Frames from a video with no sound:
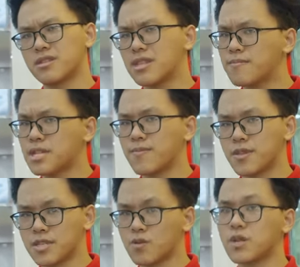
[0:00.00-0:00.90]
500
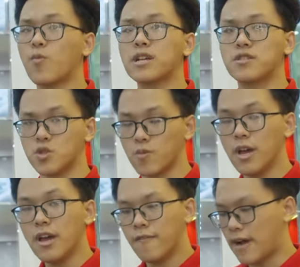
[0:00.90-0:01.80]
tới 600W sử dụng,
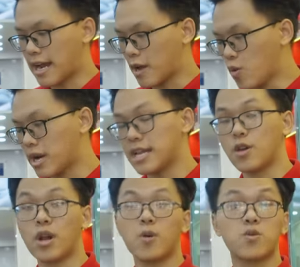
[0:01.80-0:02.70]
và cái nguồn này
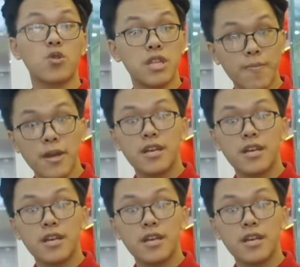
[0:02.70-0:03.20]
thì hoạt động tốt nhất